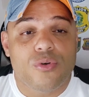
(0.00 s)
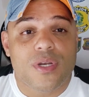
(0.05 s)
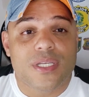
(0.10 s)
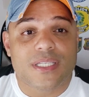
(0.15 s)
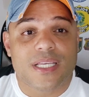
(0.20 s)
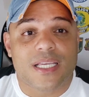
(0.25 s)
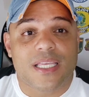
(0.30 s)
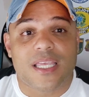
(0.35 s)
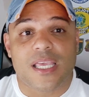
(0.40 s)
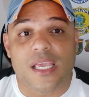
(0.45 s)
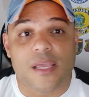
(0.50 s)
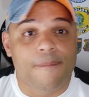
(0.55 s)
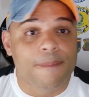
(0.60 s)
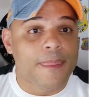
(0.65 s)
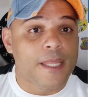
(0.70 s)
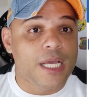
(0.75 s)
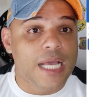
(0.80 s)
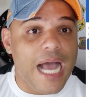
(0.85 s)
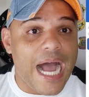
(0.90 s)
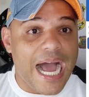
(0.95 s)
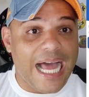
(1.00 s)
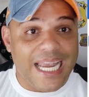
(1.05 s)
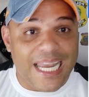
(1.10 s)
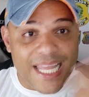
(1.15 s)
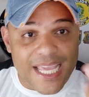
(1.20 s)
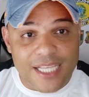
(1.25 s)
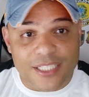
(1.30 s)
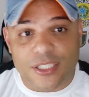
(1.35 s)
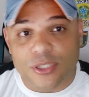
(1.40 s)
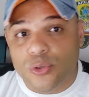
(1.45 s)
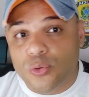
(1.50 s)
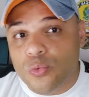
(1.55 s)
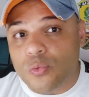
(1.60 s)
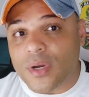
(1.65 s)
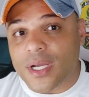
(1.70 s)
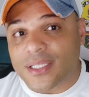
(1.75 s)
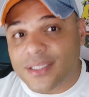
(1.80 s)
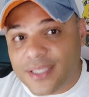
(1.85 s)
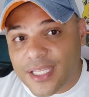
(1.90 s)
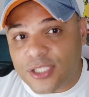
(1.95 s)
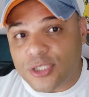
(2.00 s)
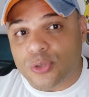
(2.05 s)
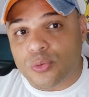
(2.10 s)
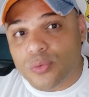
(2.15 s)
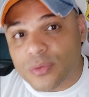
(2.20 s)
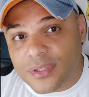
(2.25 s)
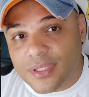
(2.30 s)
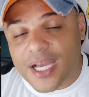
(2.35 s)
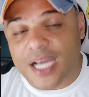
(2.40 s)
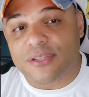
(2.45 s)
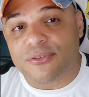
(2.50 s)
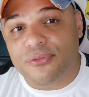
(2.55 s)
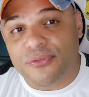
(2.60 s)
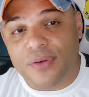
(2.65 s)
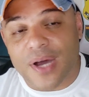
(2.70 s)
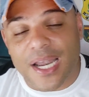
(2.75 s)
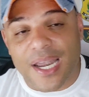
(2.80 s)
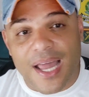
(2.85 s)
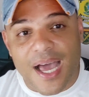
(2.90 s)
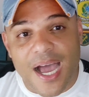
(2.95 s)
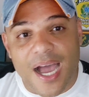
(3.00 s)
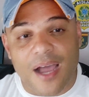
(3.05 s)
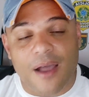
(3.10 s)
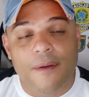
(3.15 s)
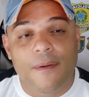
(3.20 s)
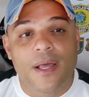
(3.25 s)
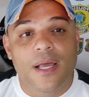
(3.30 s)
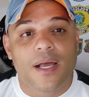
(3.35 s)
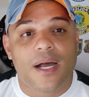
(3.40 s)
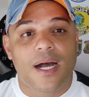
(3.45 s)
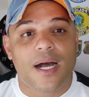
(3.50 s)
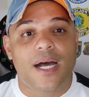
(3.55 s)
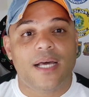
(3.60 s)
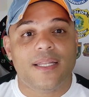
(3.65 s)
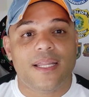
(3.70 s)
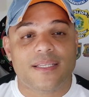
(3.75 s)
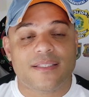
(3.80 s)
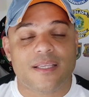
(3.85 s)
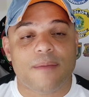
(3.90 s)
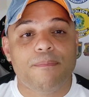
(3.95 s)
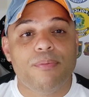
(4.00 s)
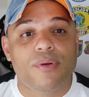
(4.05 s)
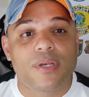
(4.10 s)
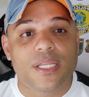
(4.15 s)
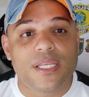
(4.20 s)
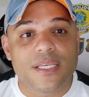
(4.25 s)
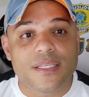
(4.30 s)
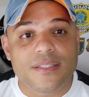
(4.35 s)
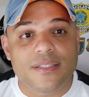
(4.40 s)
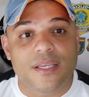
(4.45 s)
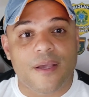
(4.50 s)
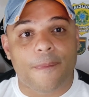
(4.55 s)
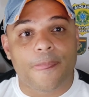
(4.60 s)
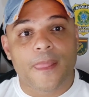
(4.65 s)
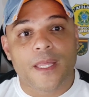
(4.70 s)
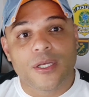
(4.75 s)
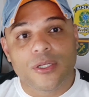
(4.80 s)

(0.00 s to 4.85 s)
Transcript: senhores aqui, além de nunca ter escutado falar ah, nessa polícia,